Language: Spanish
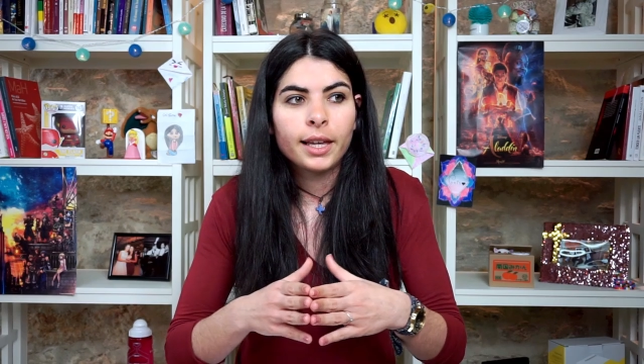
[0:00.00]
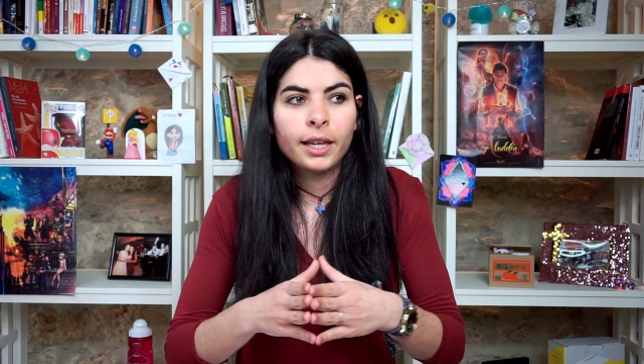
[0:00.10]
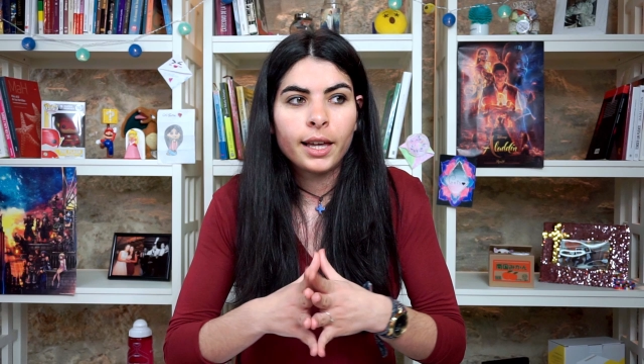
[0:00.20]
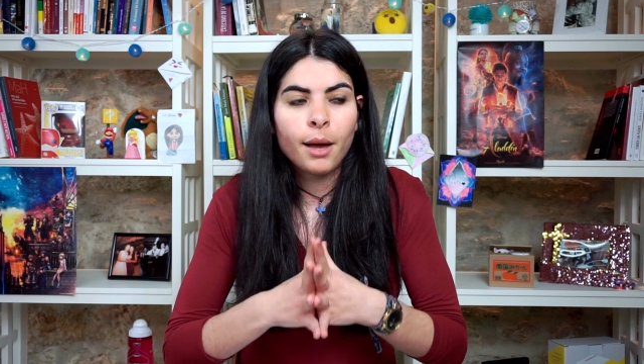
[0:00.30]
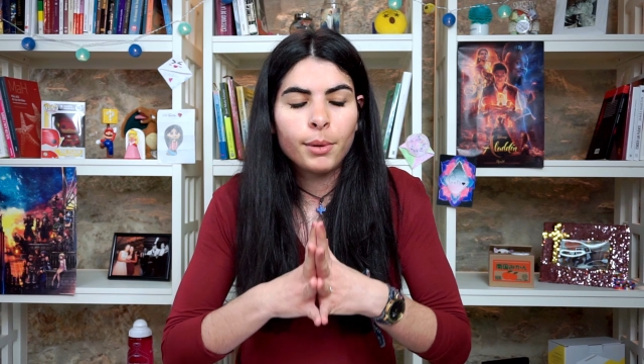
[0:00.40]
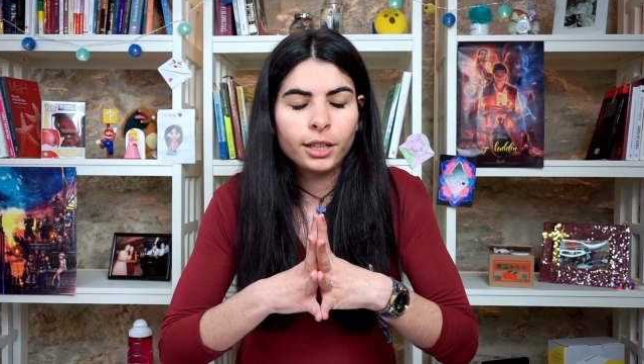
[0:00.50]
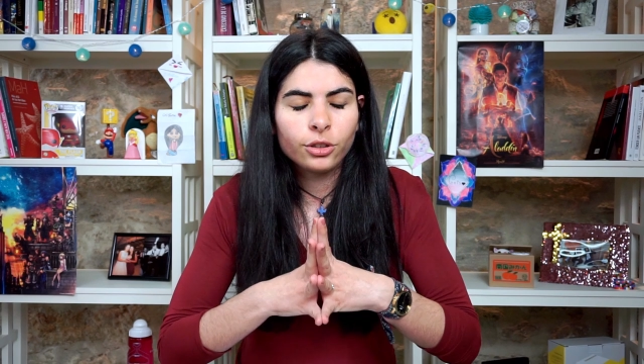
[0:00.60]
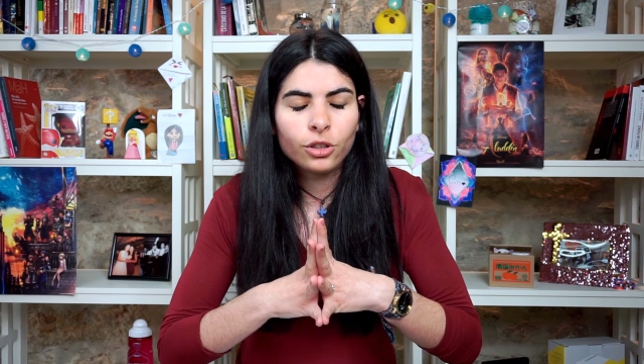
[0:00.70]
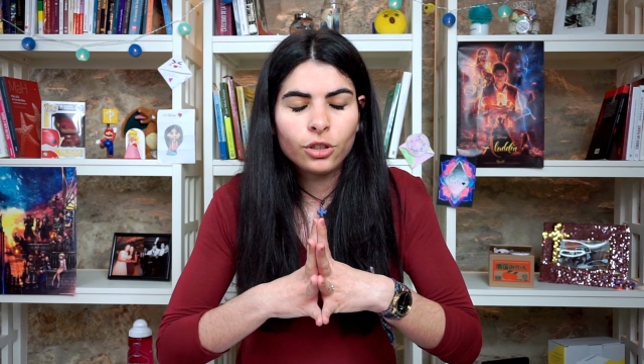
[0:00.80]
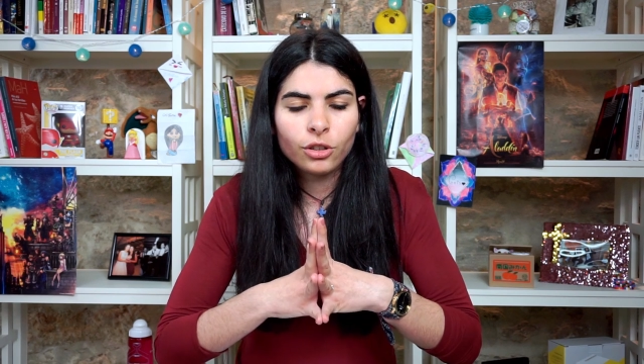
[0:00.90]
Eh,
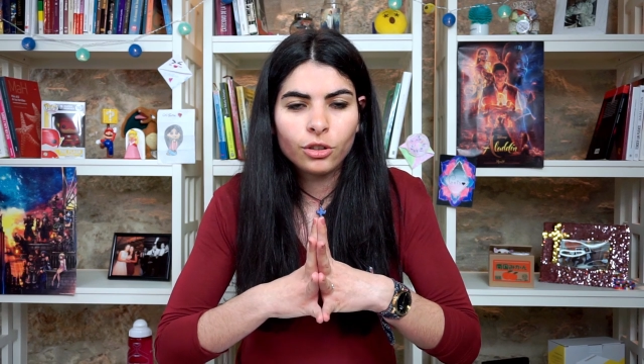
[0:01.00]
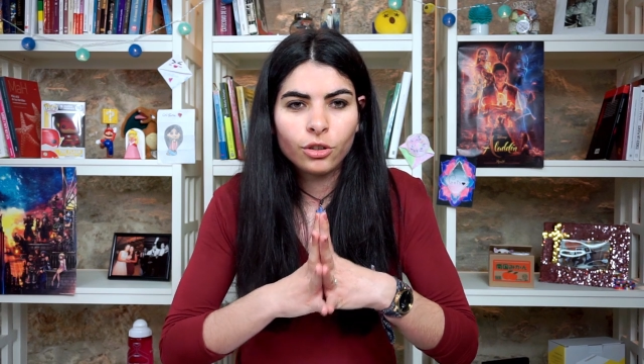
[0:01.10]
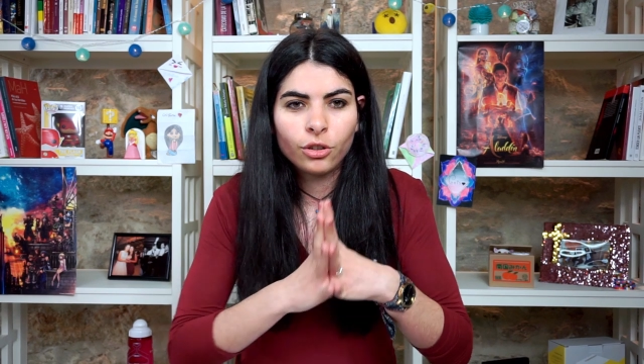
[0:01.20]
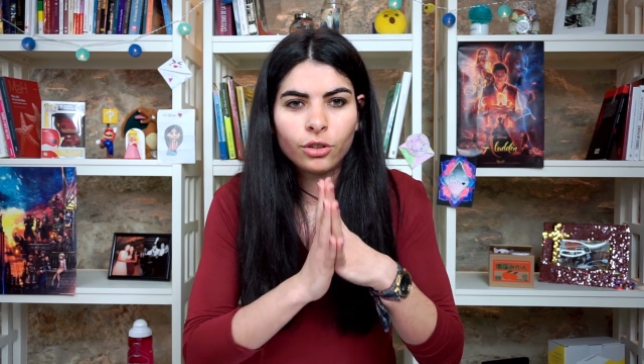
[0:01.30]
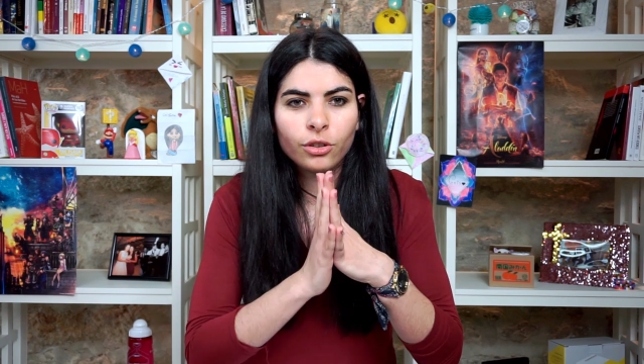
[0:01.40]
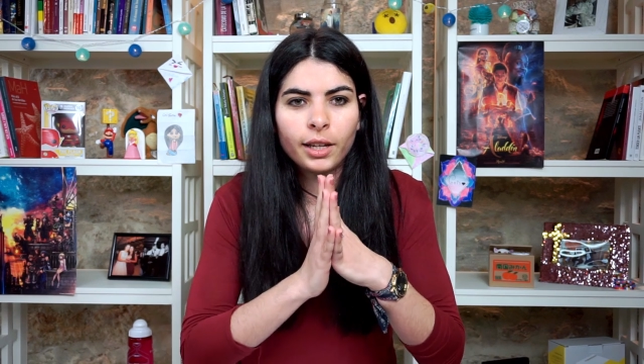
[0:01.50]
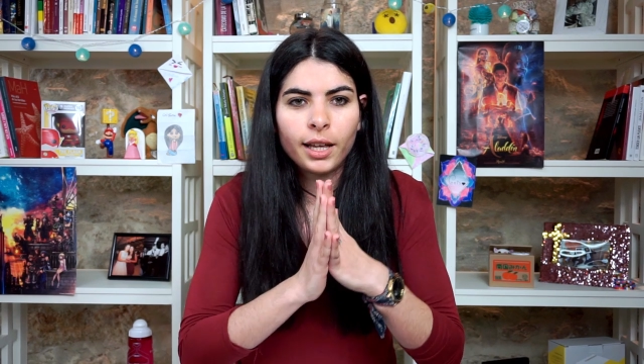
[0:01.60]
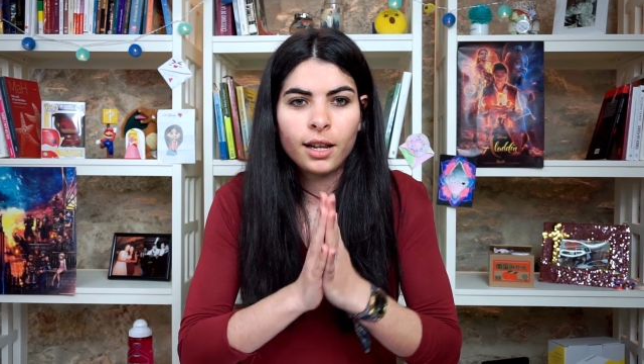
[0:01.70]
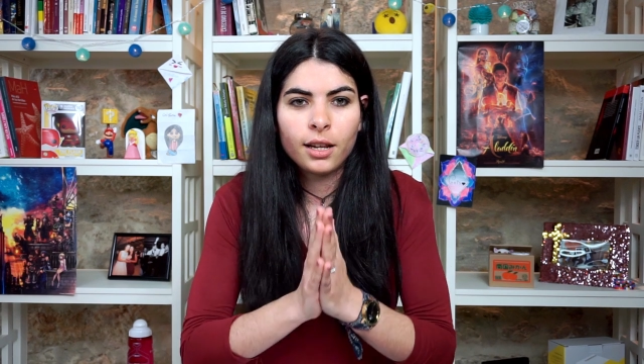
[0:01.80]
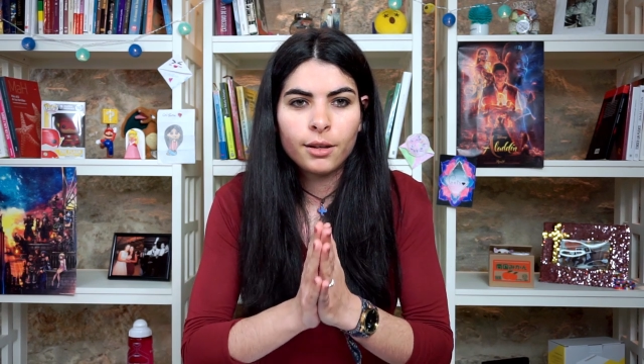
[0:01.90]
hablando con,
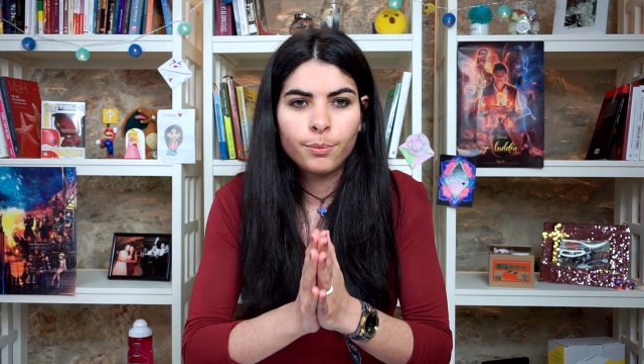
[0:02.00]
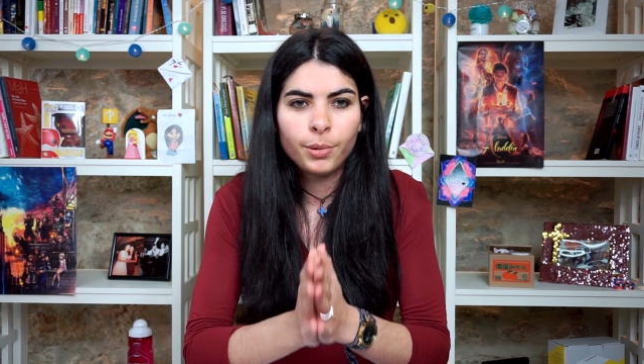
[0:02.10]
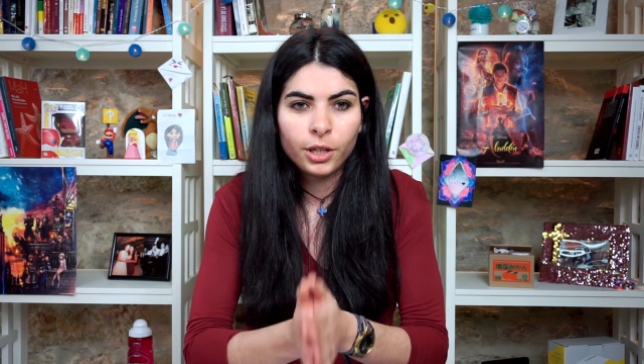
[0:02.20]
el